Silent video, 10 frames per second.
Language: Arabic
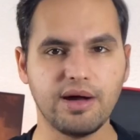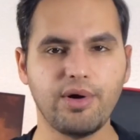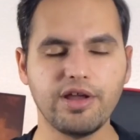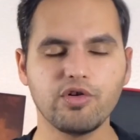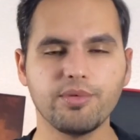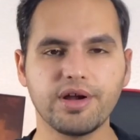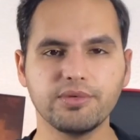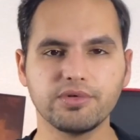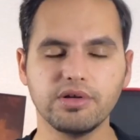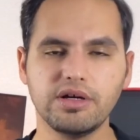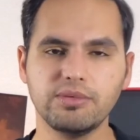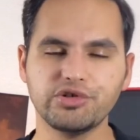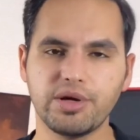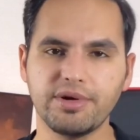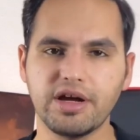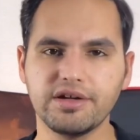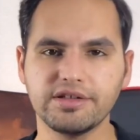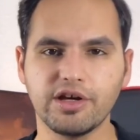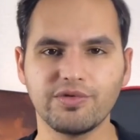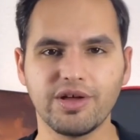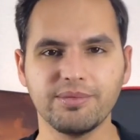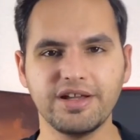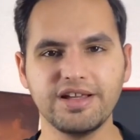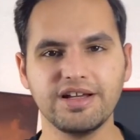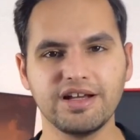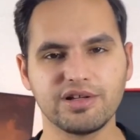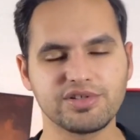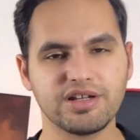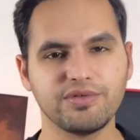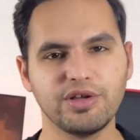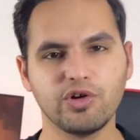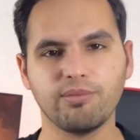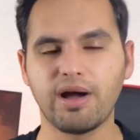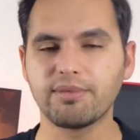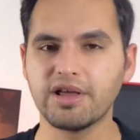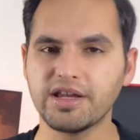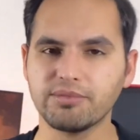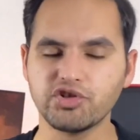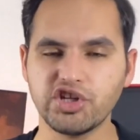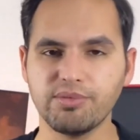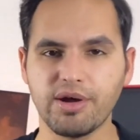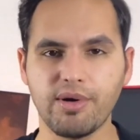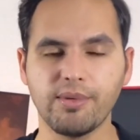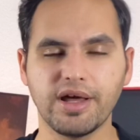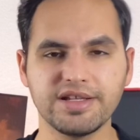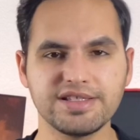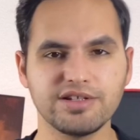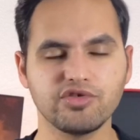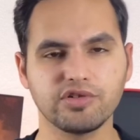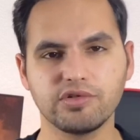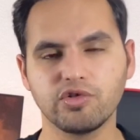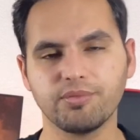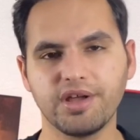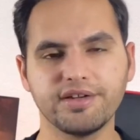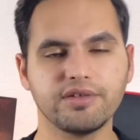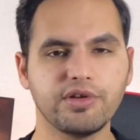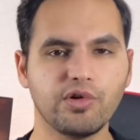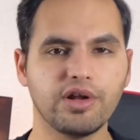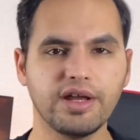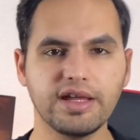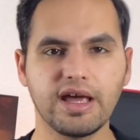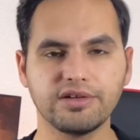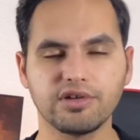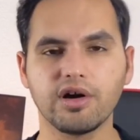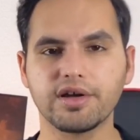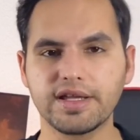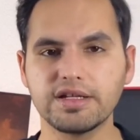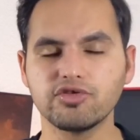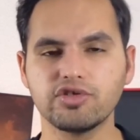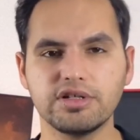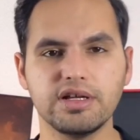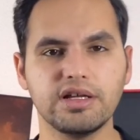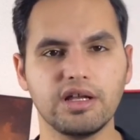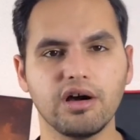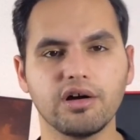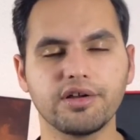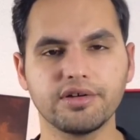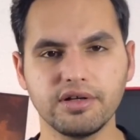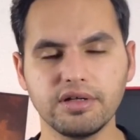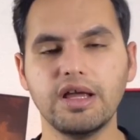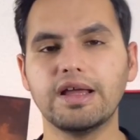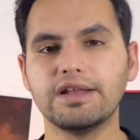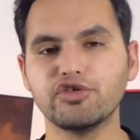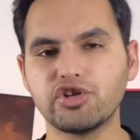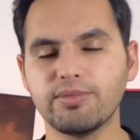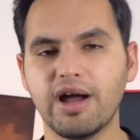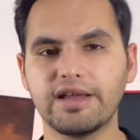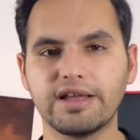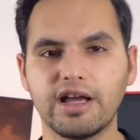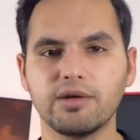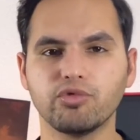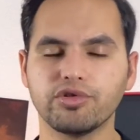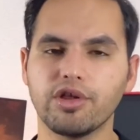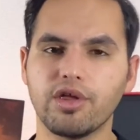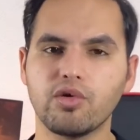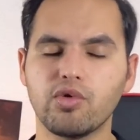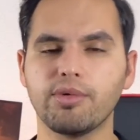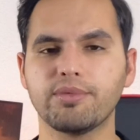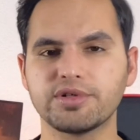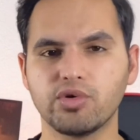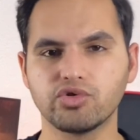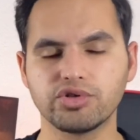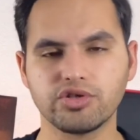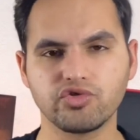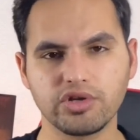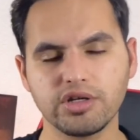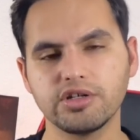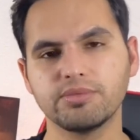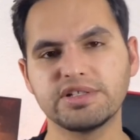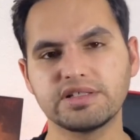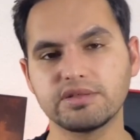عليكم ورحمة الله متابعي قناة نحن في ألمانيا أهلا وسهلا فيكم عبد الهادي من جديد من أمام العدسة رجعت لكم بهذا الفيديو لنحكي عن التقارير الجديدة اللي أقرها الاجتماع اللي كان منتظر هو ب 25 شهر بس